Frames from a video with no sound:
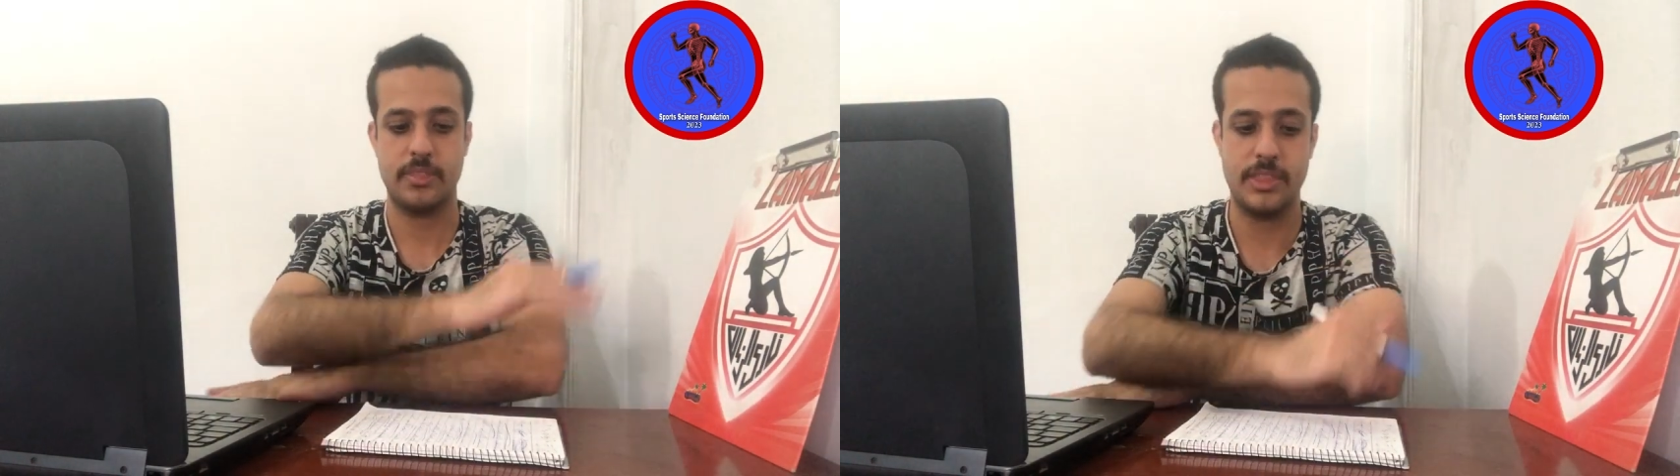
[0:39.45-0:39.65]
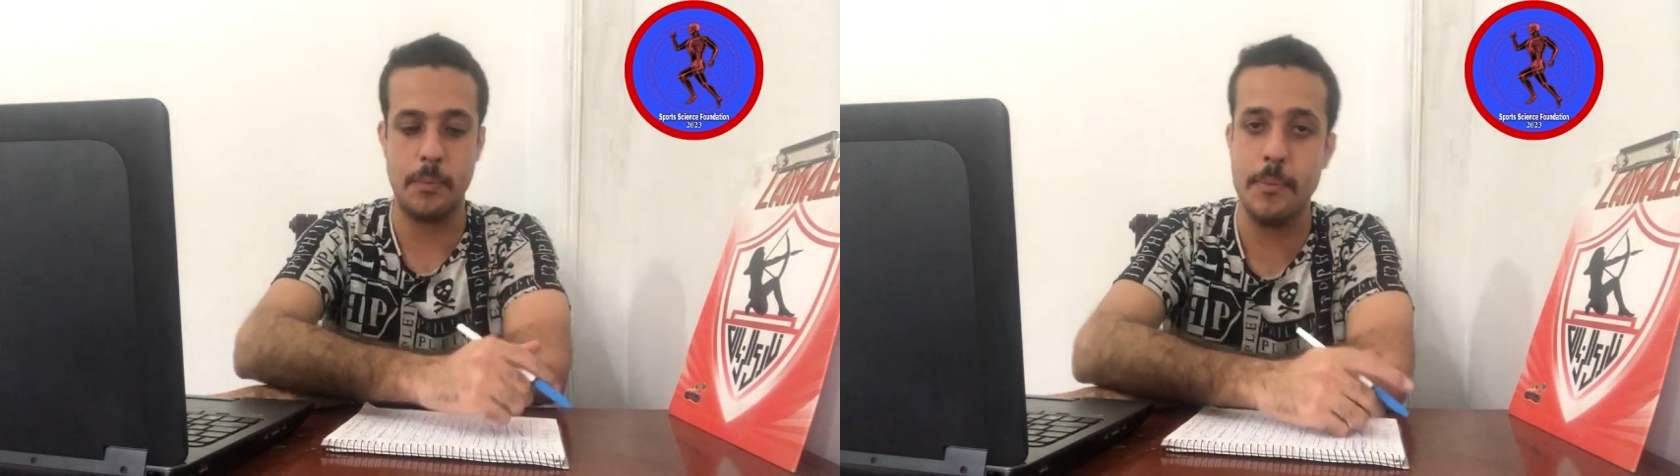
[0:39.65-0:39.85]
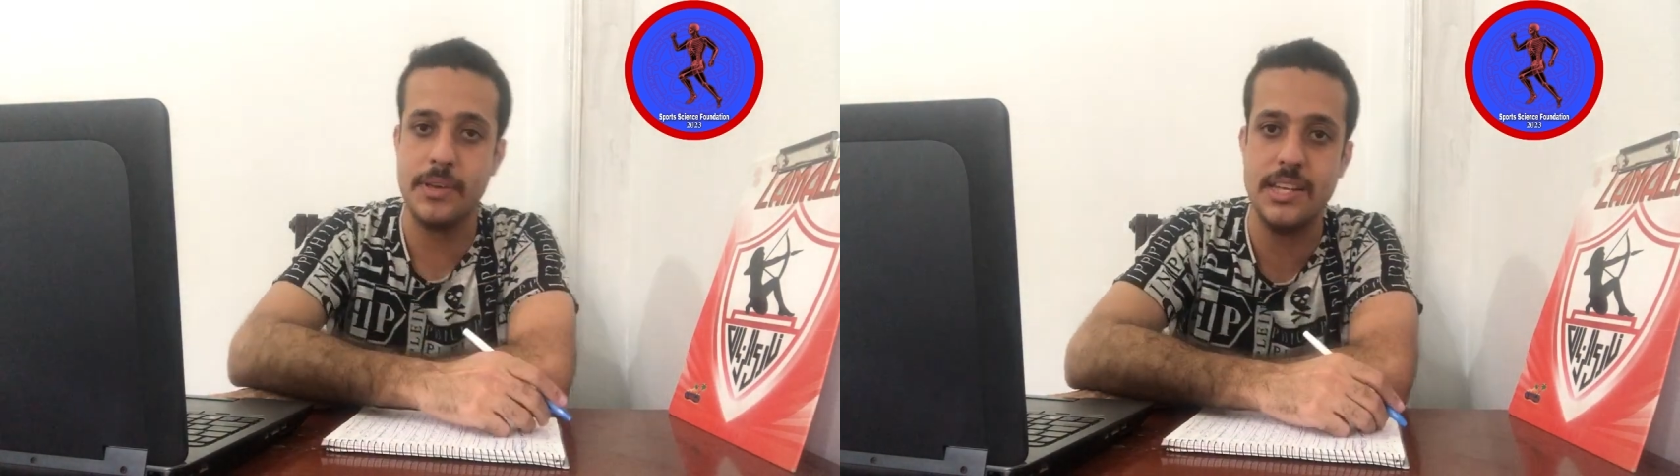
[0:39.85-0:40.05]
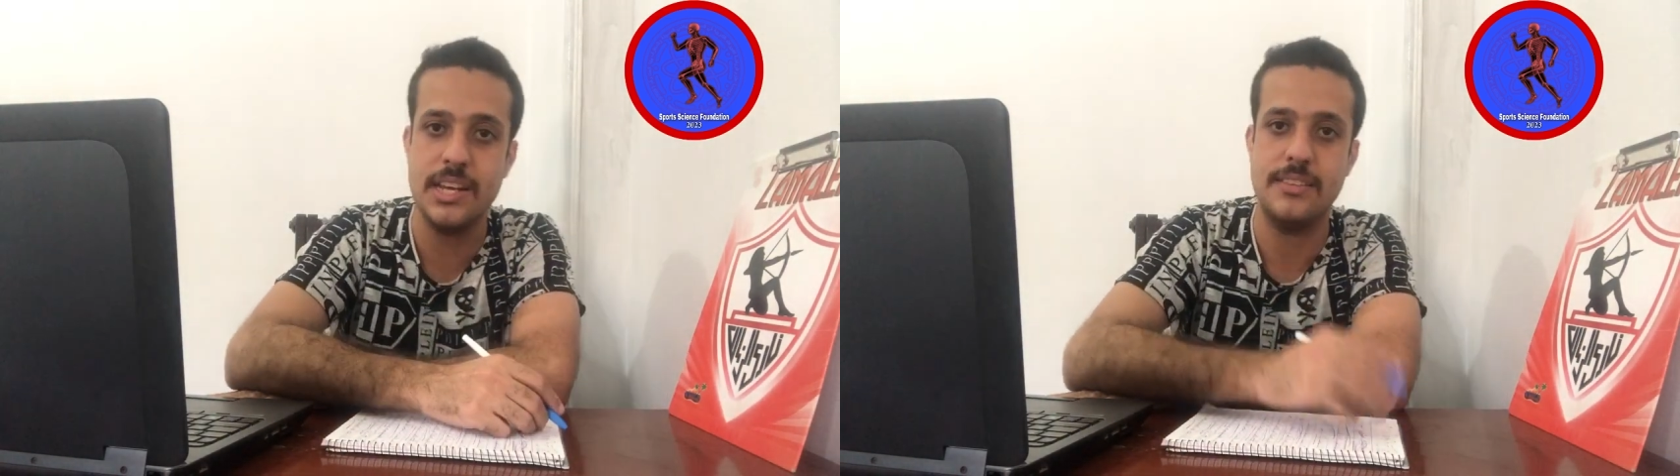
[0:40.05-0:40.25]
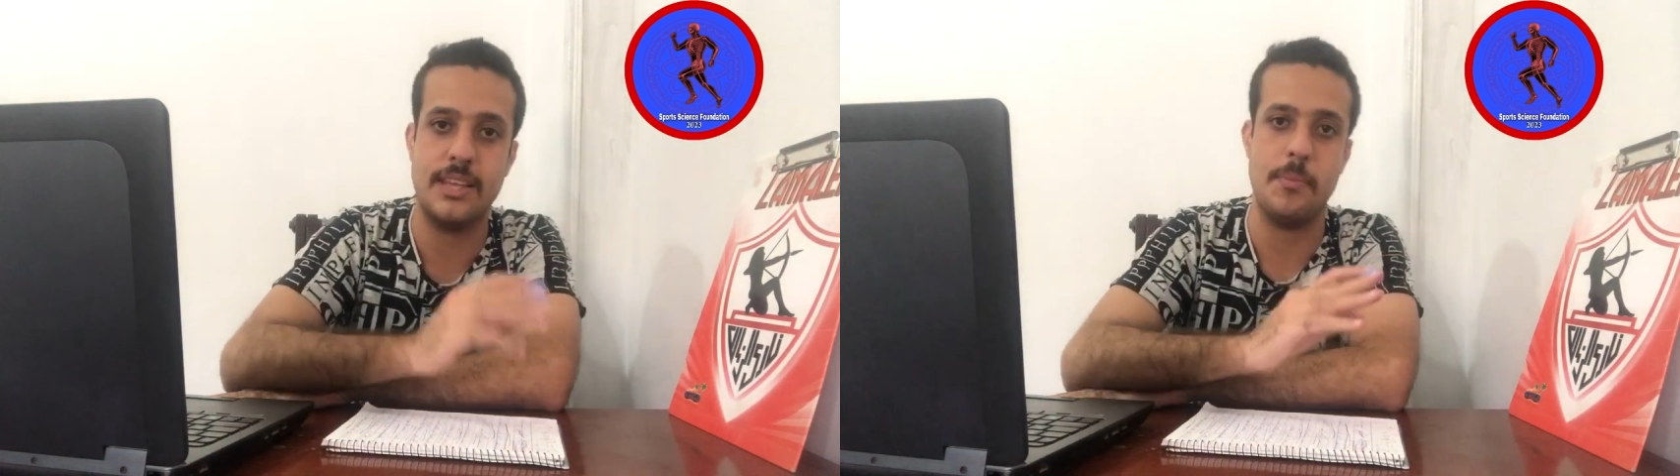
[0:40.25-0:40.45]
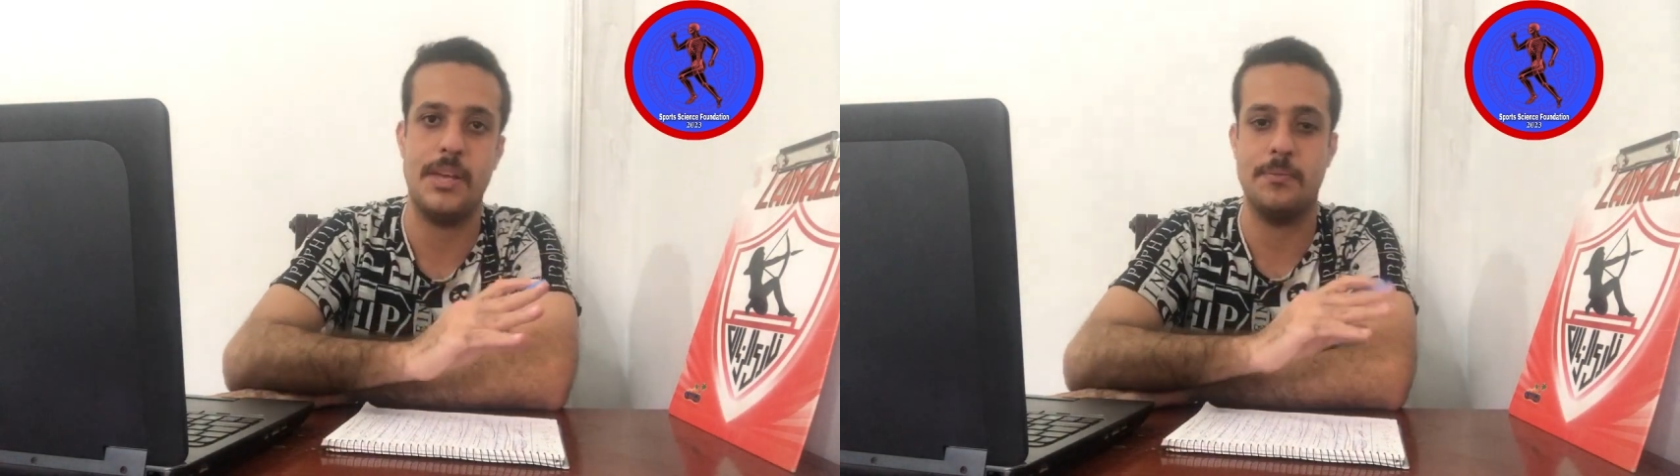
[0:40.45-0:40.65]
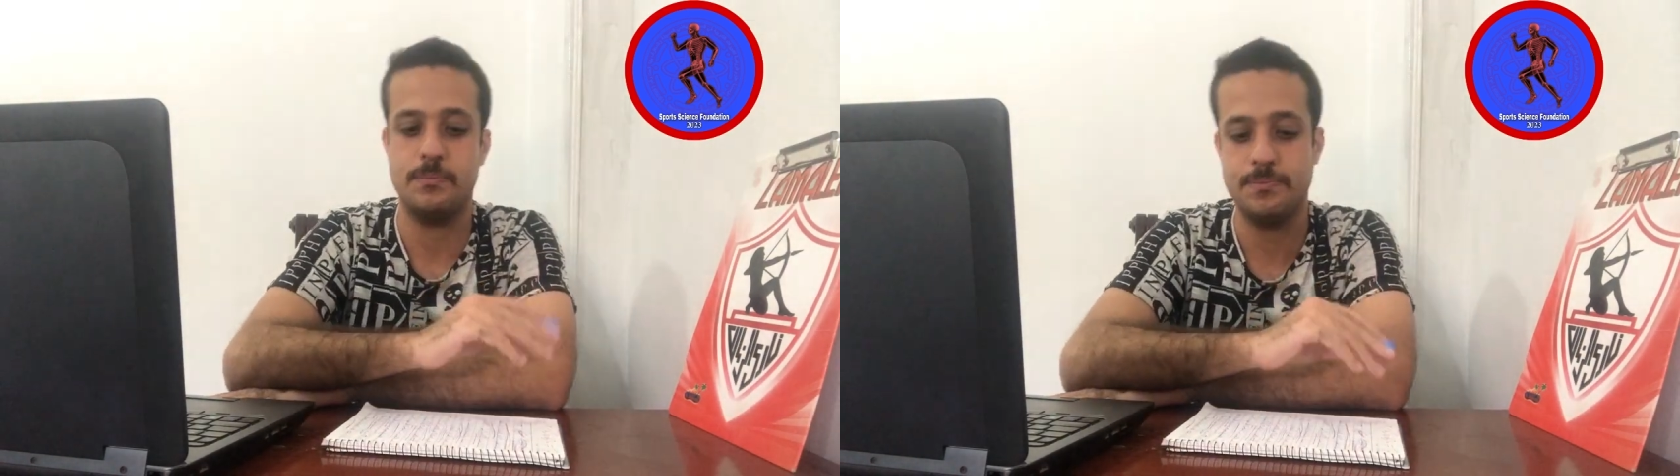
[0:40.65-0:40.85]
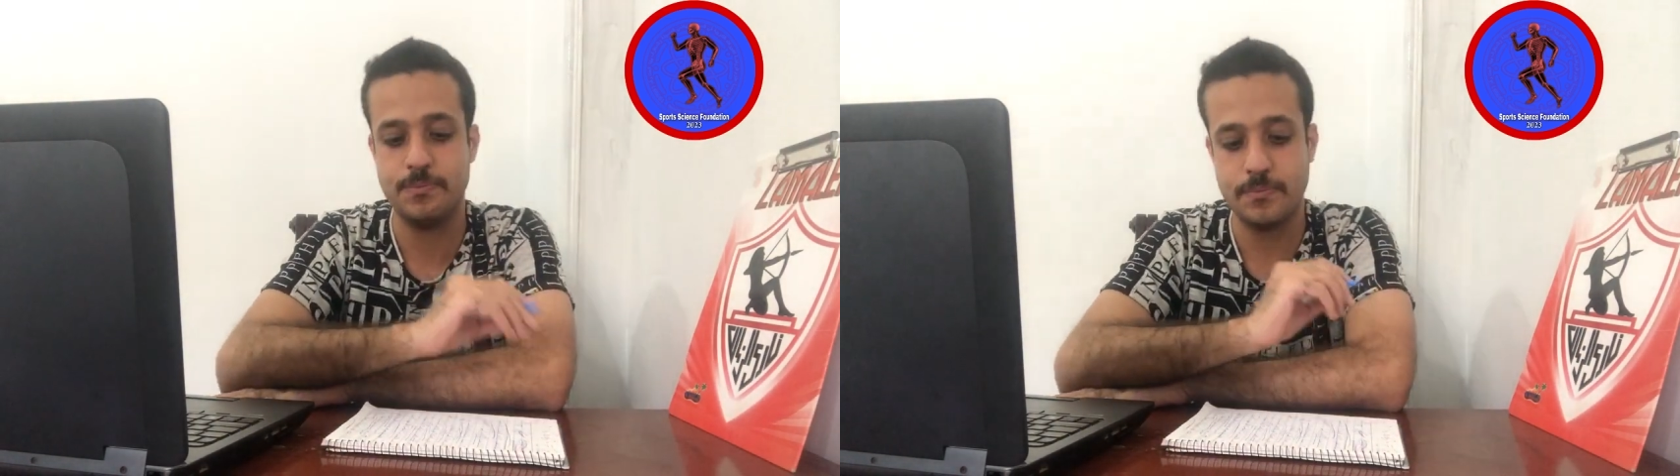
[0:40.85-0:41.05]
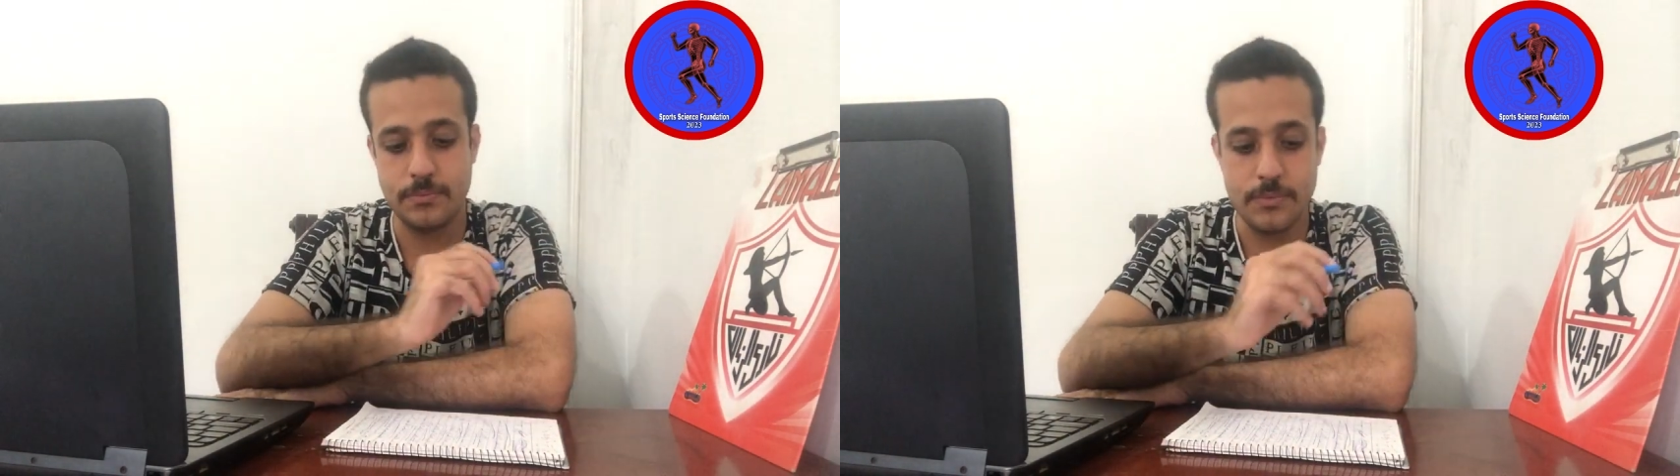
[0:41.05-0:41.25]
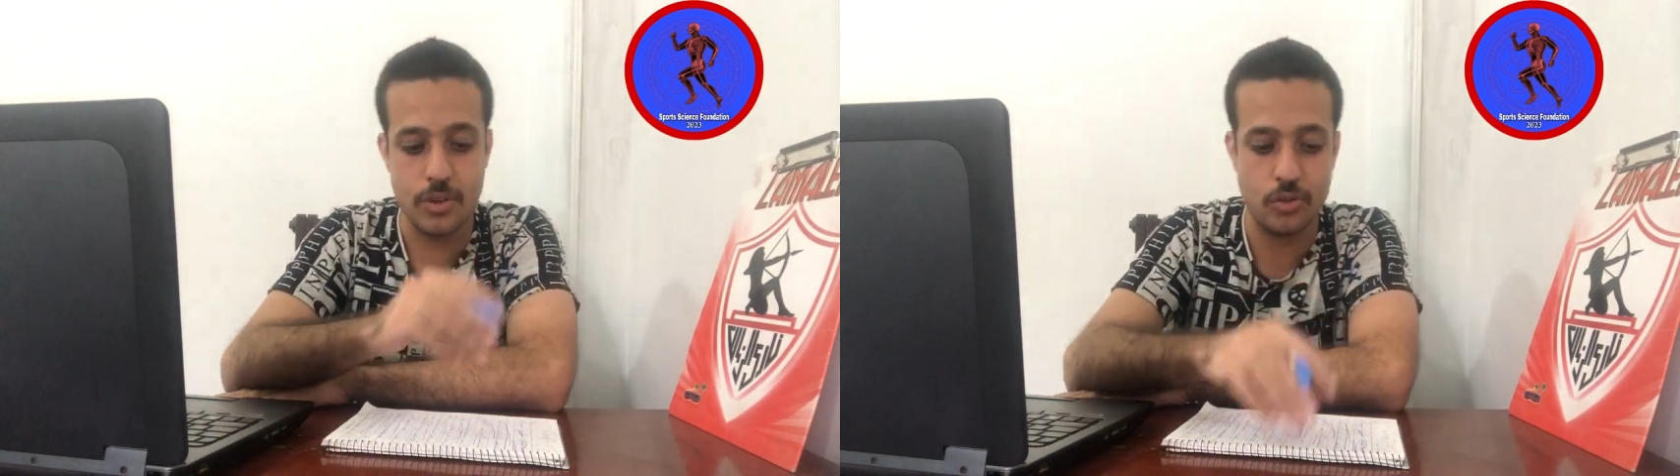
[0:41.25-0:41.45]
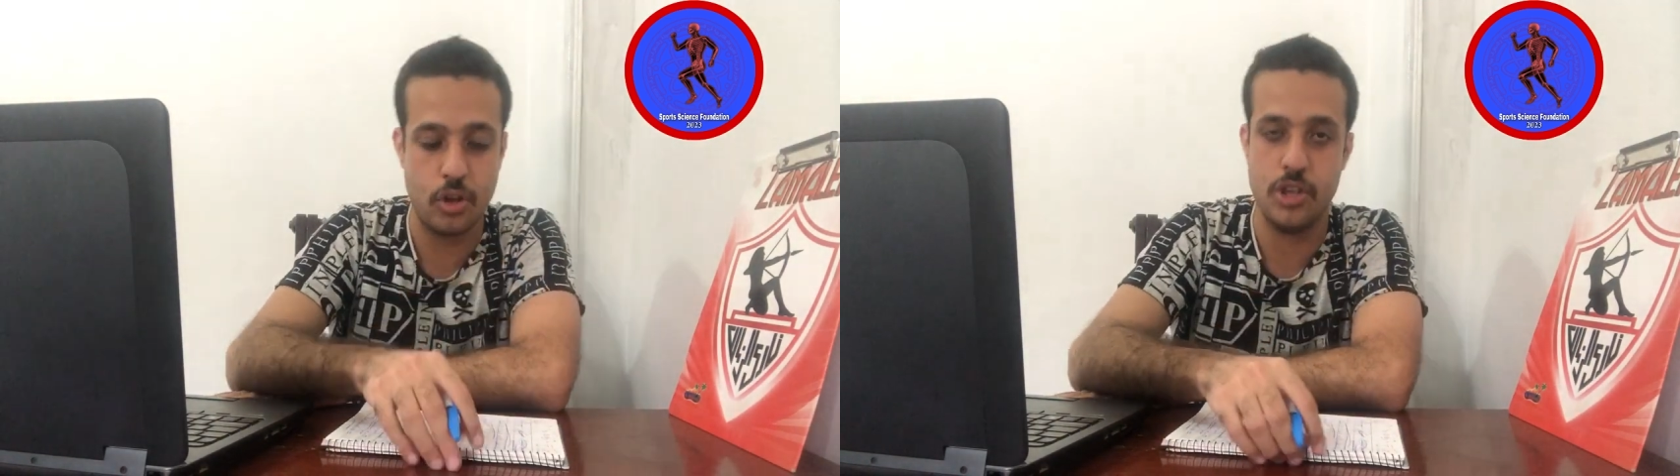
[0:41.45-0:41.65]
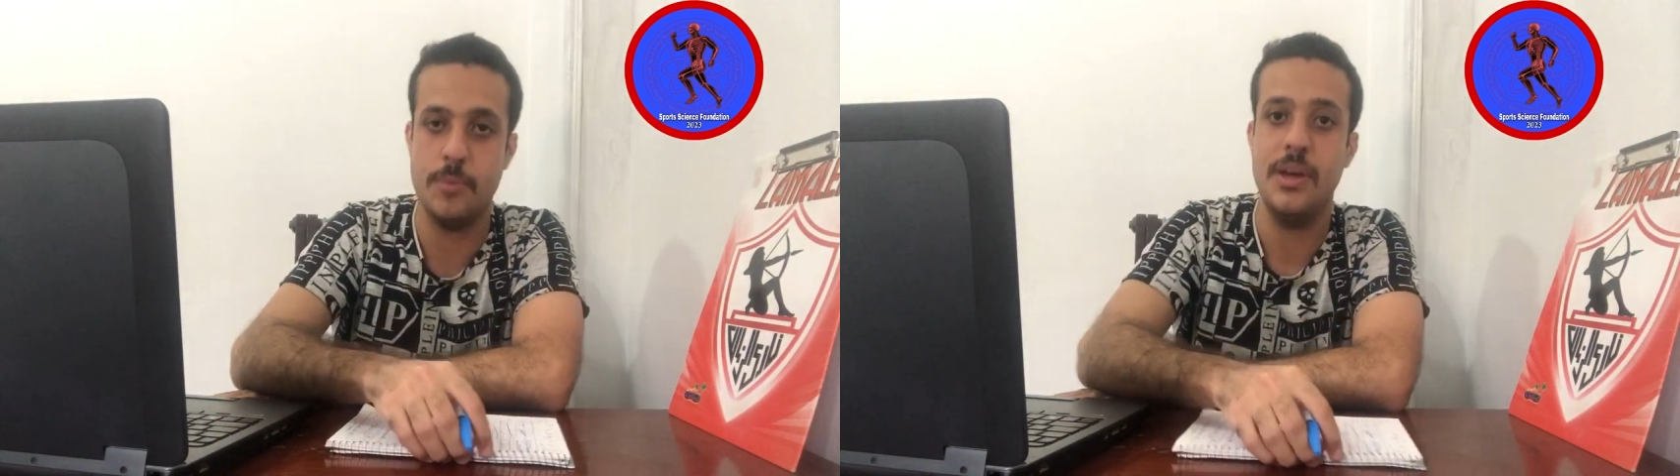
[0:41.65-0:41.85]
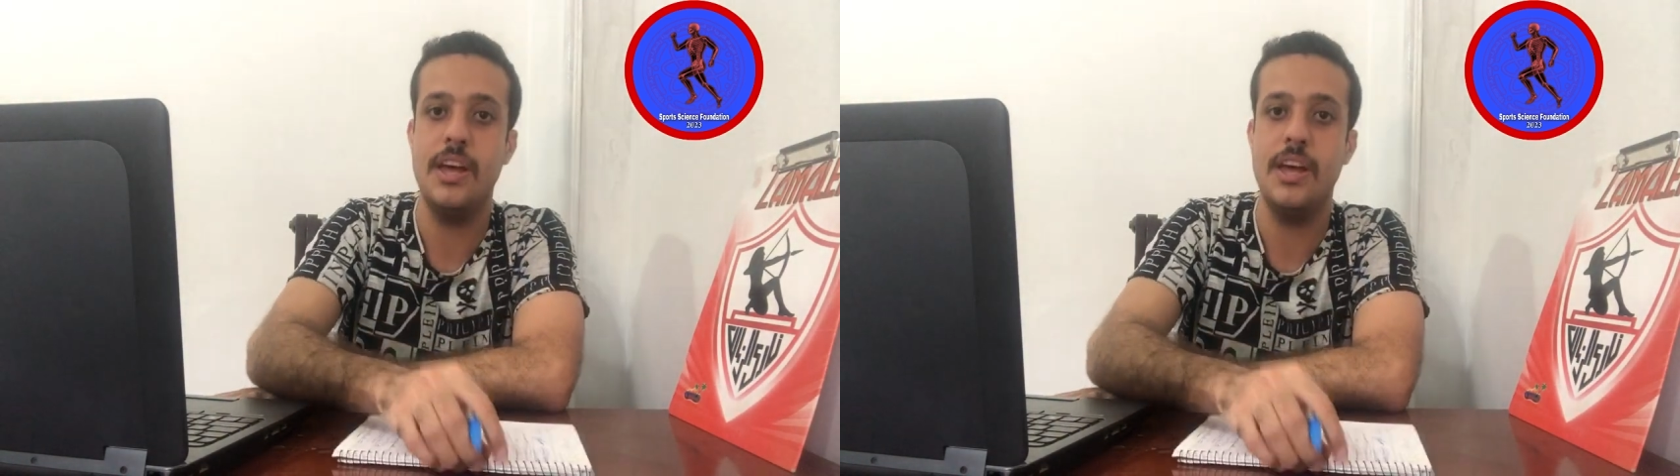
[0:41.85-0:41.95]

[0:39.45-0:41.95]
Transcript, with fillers: تمام كده تمام طيب